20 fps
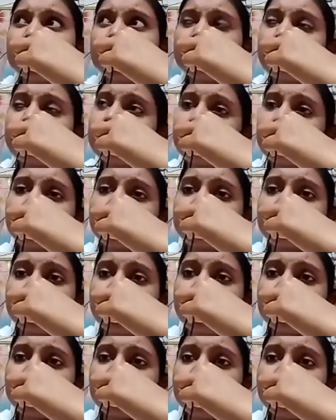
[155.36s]
सब कुछ
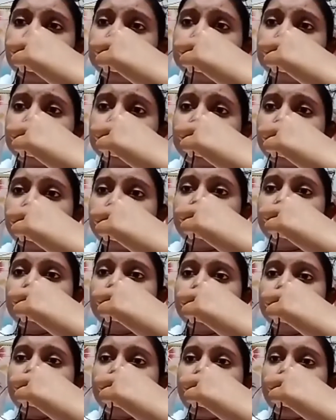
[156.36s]
हुआ लेकिन फिर भी
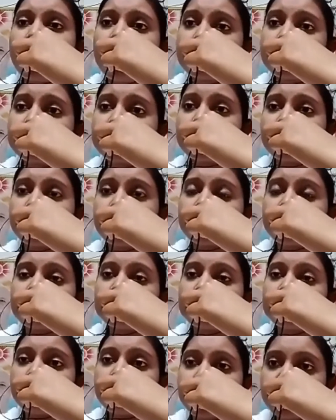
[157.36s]
आज इस
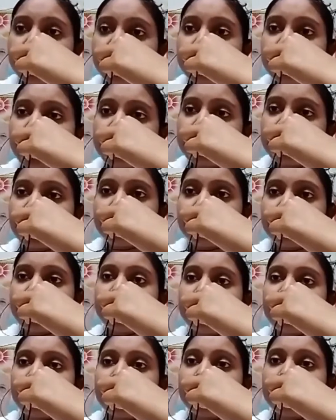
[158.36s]
वर्तमान समय
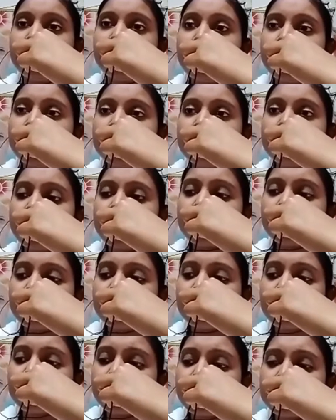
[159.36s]
में एक
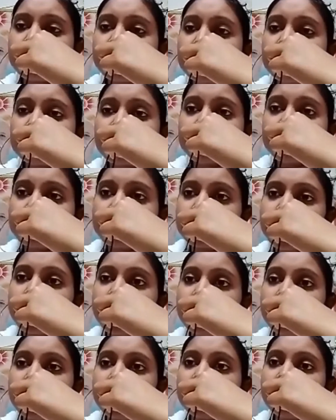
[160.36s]
छोटी सी
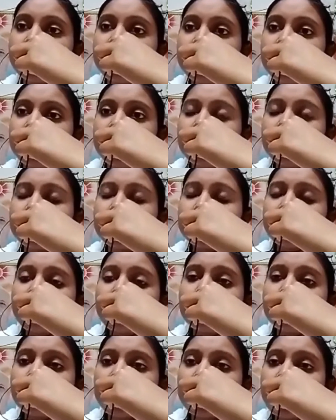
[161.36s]
संस्था इतना
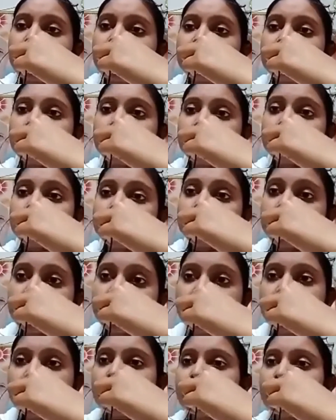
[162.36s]
बड़ा
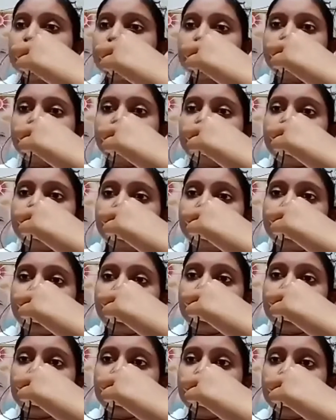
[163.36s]
वटवृक्ष के रूप में ले
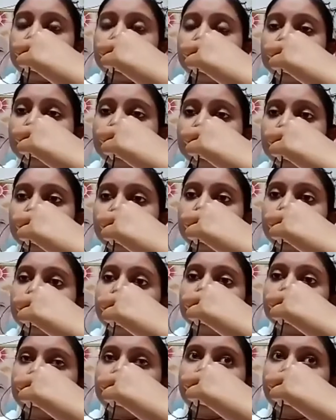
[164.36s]
लिया जो कि